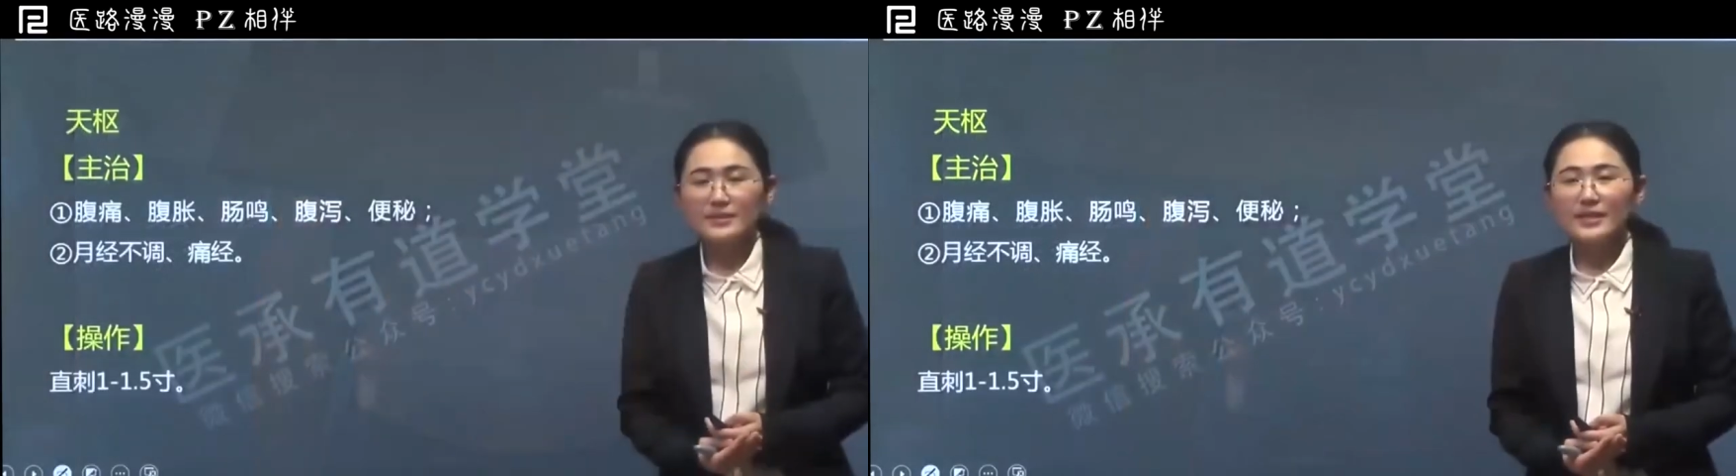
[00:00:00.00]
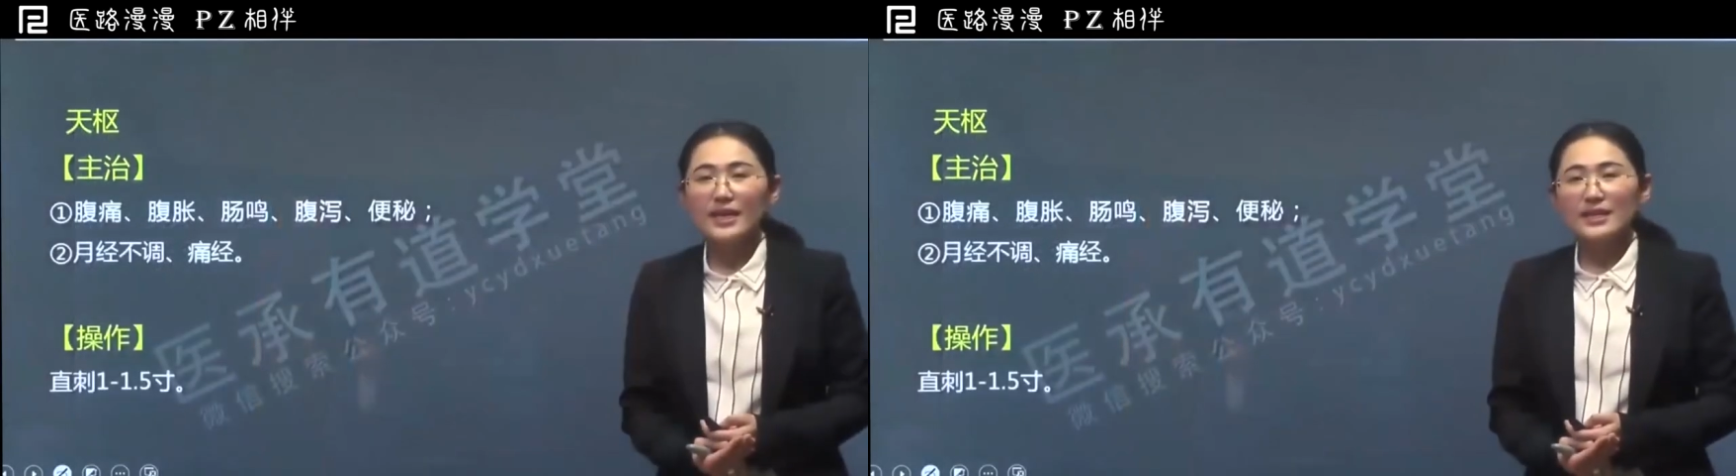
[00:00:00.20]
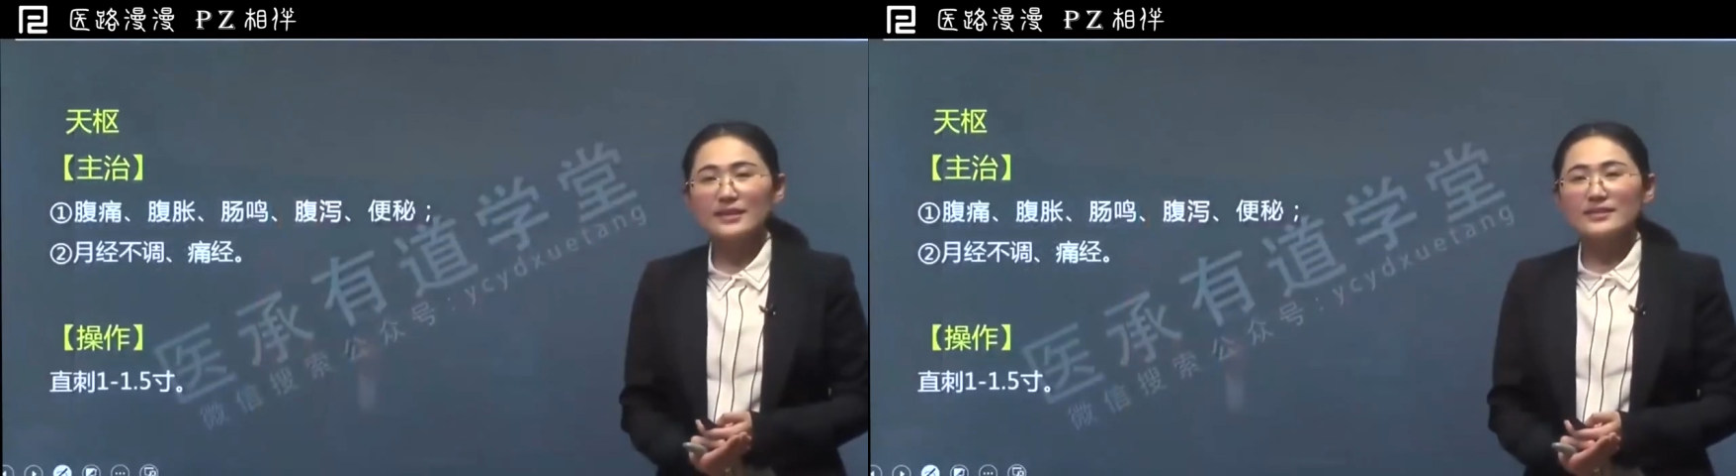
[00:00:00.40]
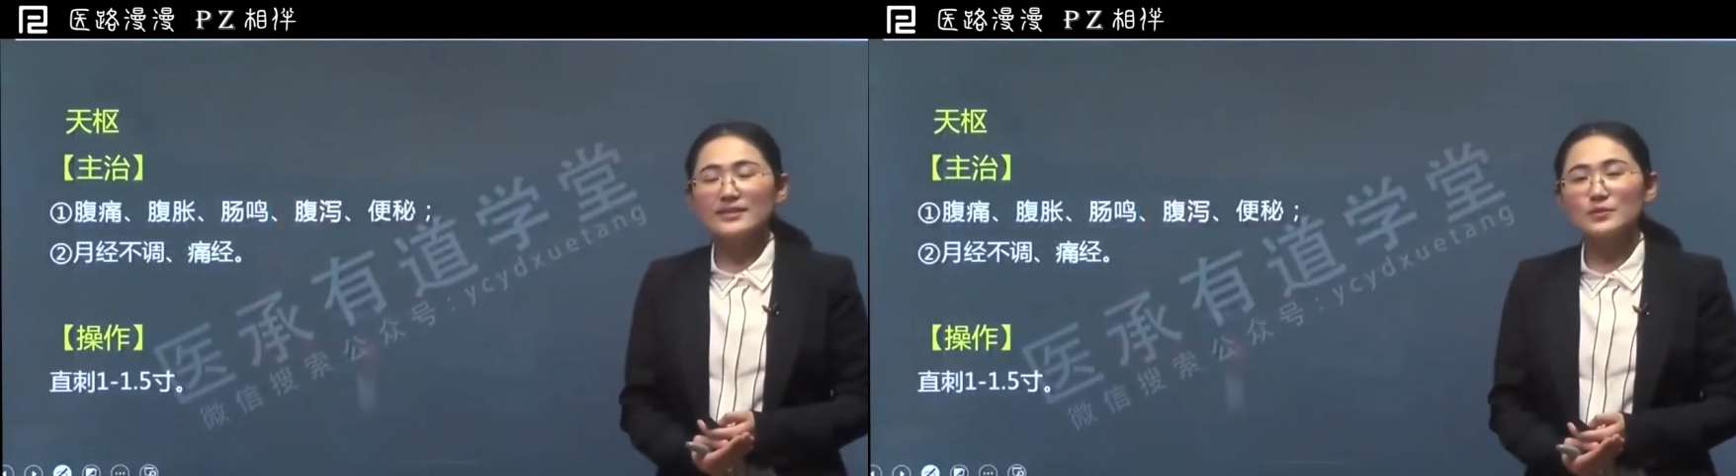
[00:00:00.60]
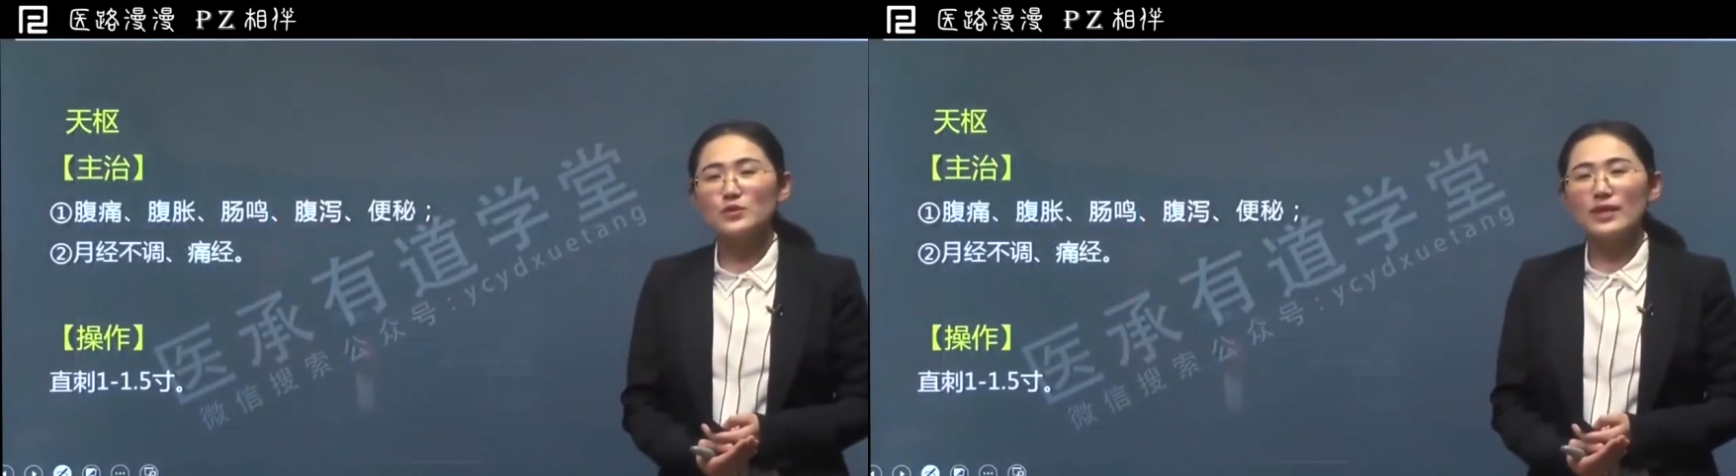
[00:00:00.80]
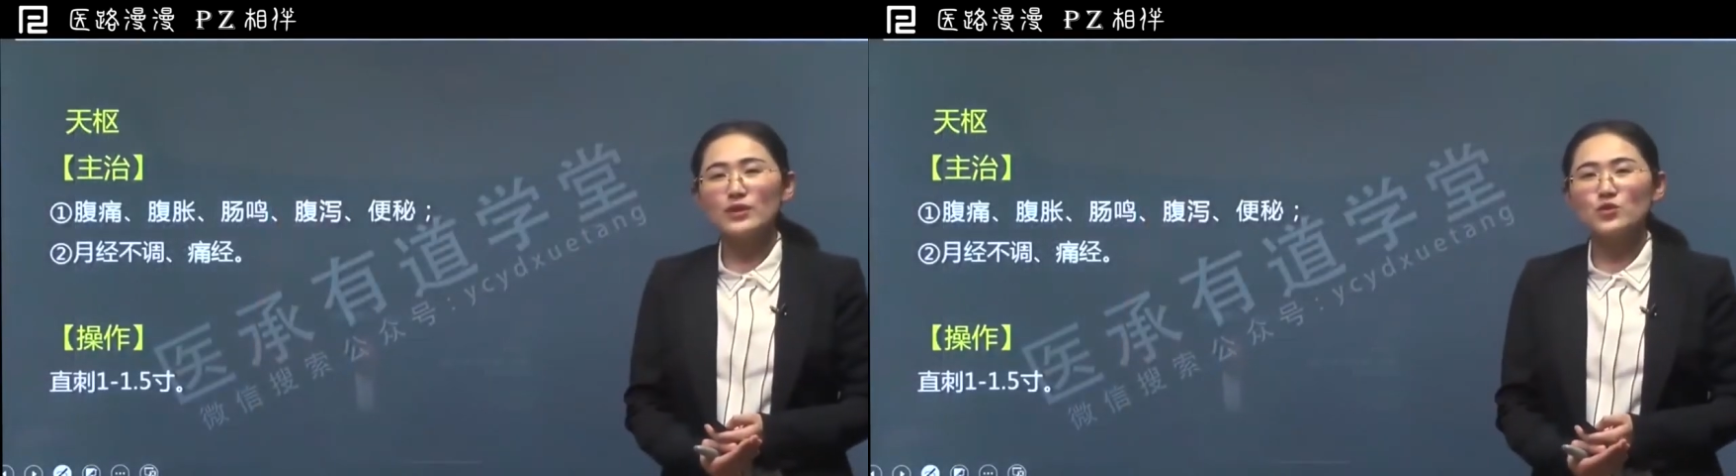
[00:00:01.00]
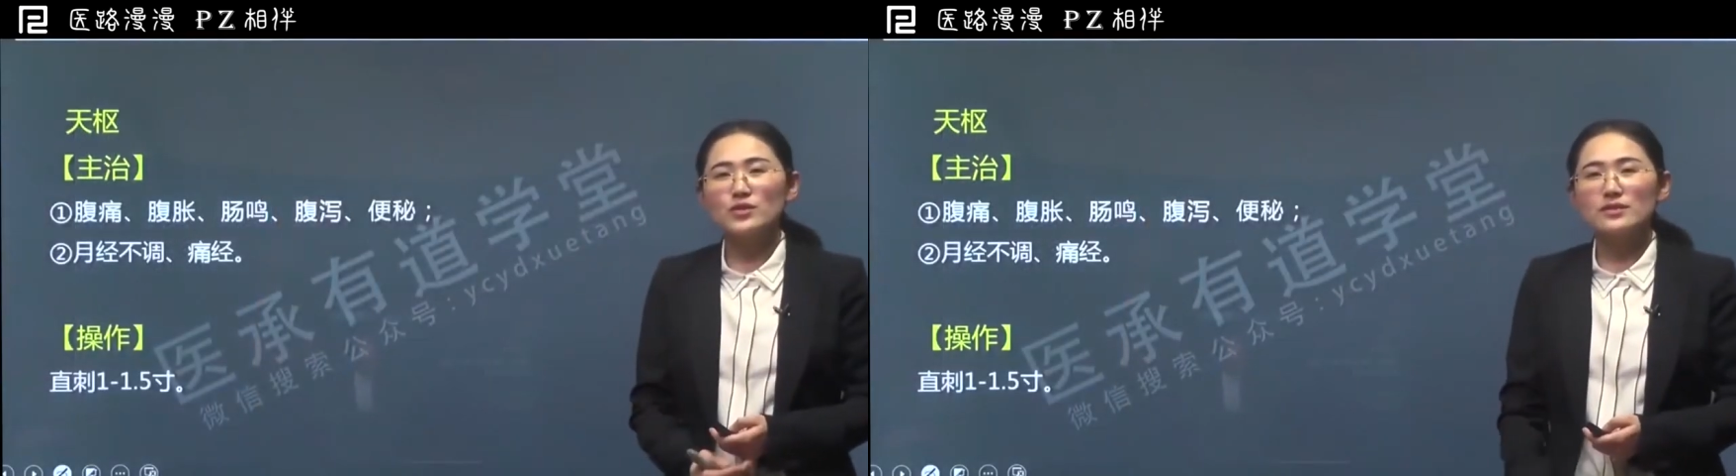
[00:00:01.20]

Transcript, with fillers: 接下来呢，咱们就来学